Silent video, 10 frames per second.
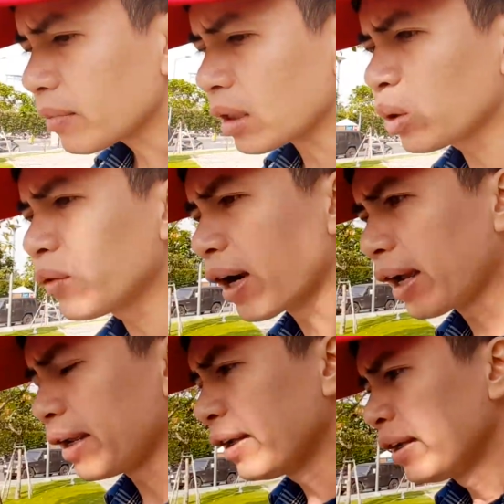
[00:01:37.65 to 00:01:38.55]
tuy
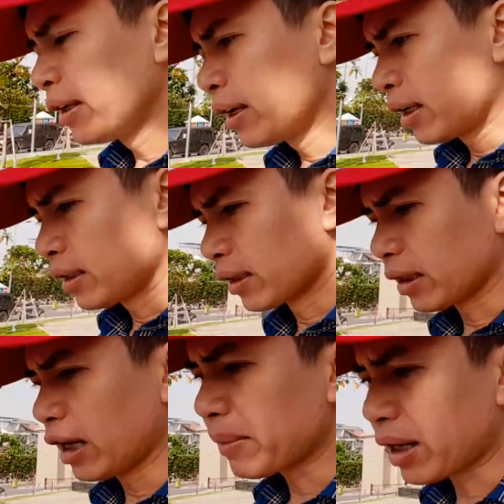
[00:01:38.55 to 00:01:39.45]
vậy thực
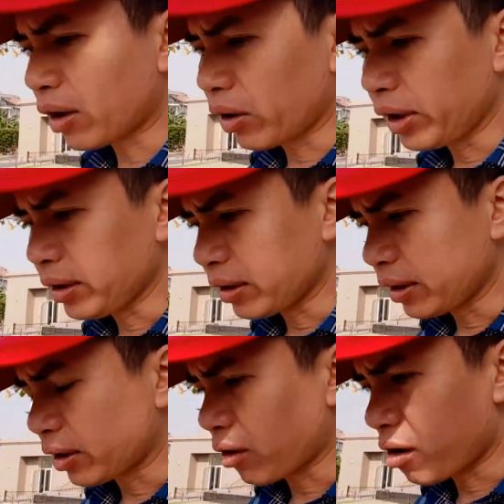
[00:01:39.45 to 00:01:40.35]
tế mà nói
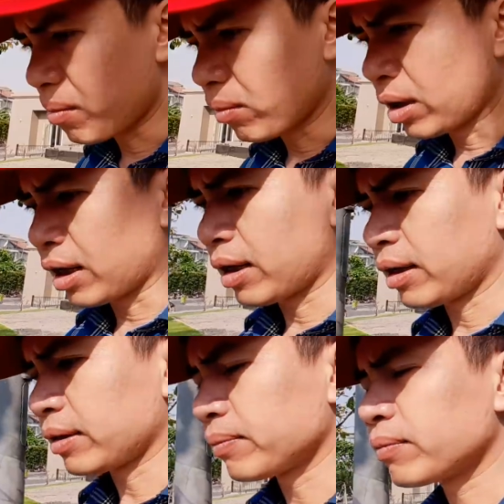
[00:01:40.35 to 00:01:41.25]
thì có mà
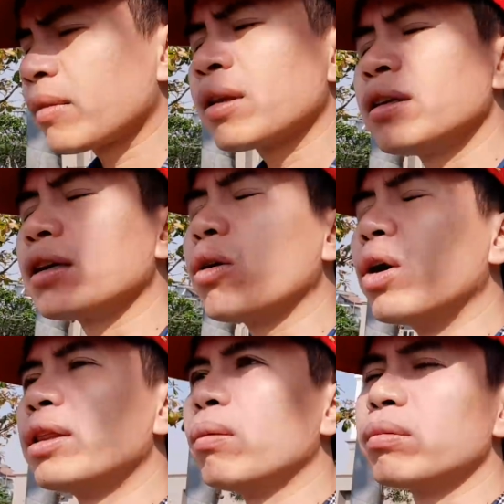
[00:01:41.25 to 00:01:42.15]
những
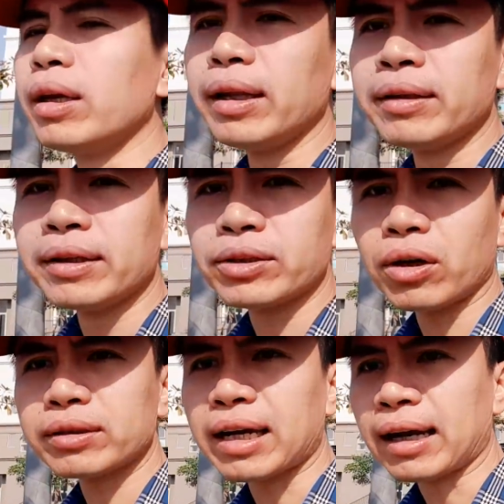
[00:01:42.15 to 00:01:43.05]
nguồn thông tin thì
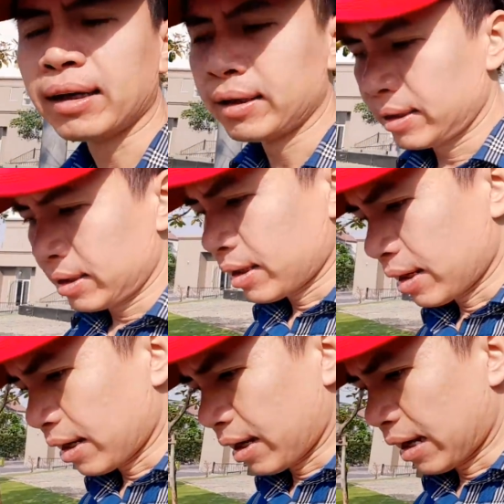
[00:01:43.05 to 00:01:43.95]
cho rằng
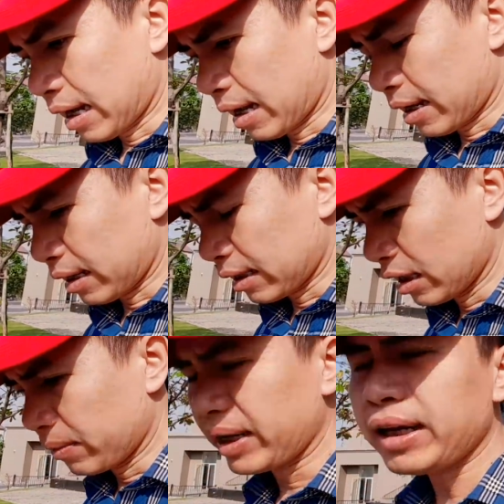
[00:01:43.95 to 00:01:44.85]
à,
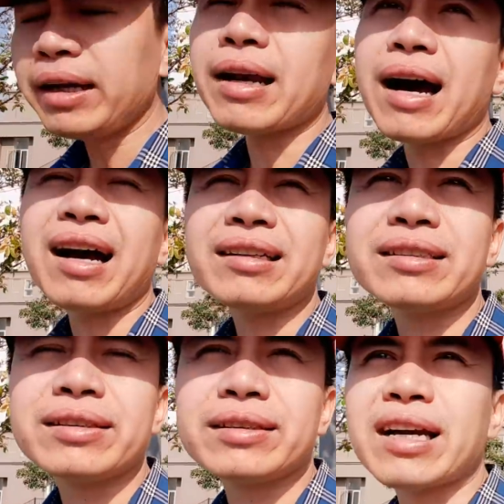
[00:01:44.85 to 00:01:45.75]
người Mỹ đã
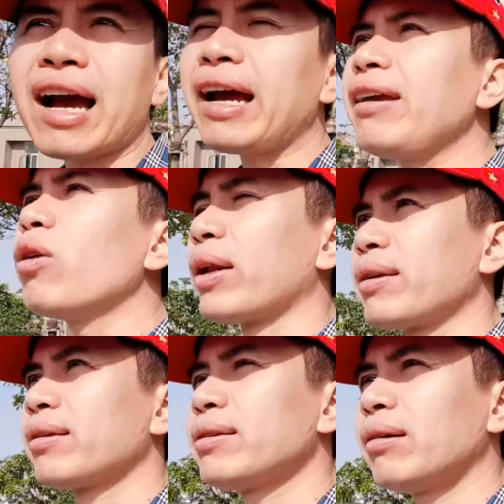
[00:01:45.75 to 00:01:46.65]
trái luật
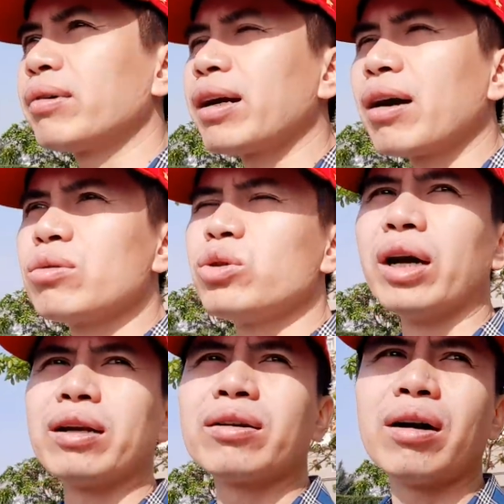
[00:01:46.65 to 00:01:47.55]
trong cái câu
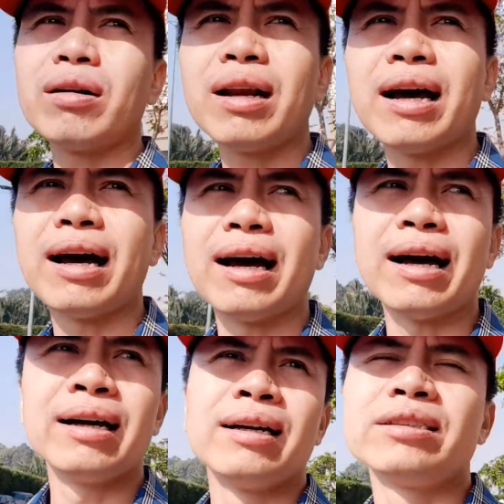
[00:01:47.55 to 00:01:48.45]
chuyện đó
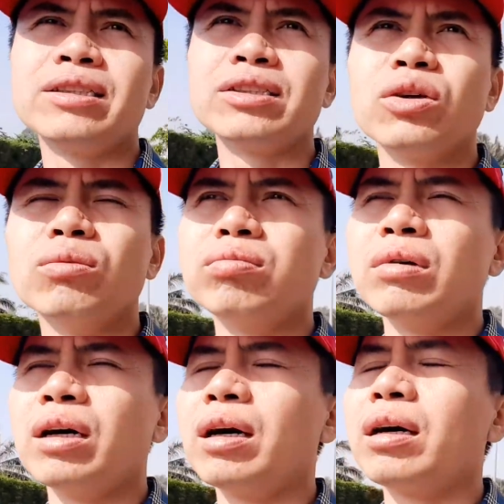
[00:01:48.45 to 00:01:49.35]
là sử
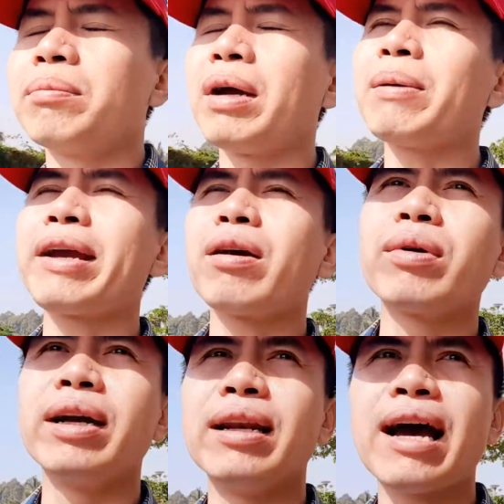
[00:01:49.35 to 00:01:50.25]
dụng à, máy bay
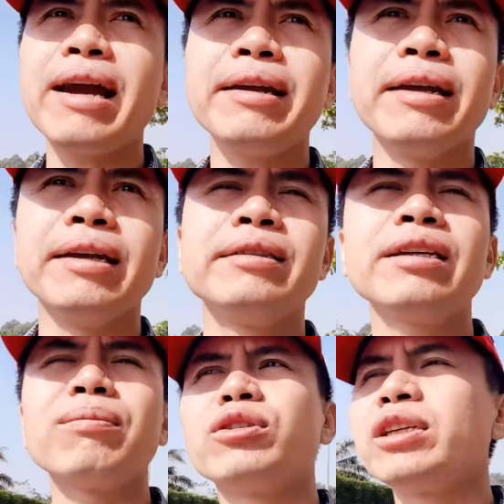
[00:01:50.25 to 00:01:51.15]
không người lái để
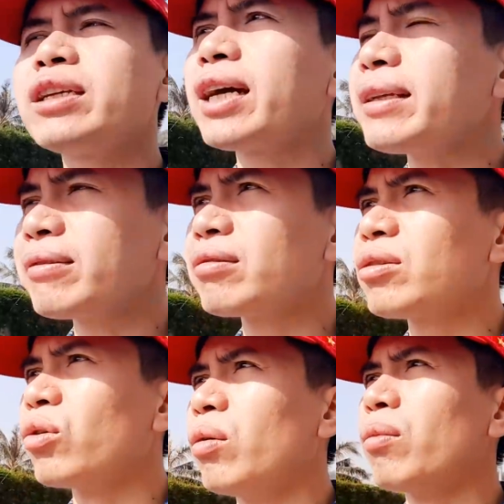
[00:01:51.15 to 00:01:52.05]
giết một chính khách
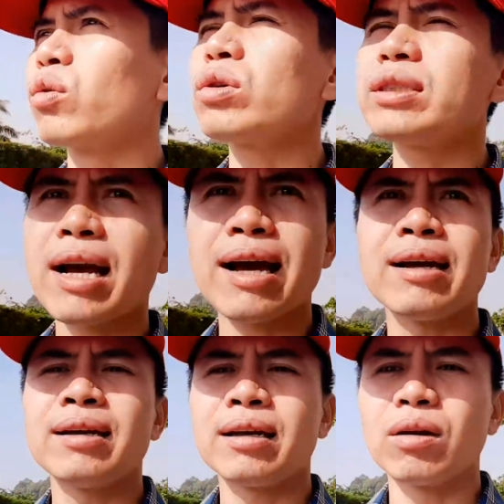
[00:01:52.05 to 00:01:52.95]
của một quốc gia
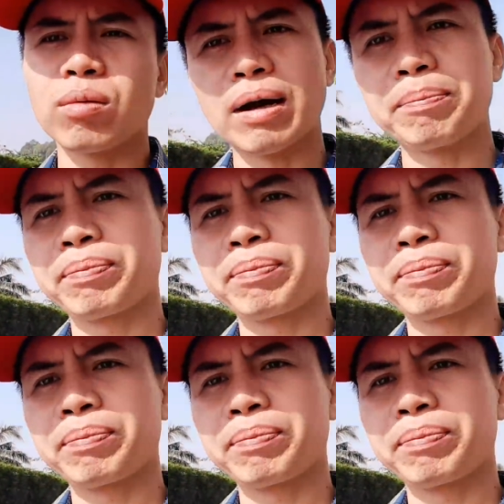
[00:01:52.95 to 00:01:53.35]
độc lập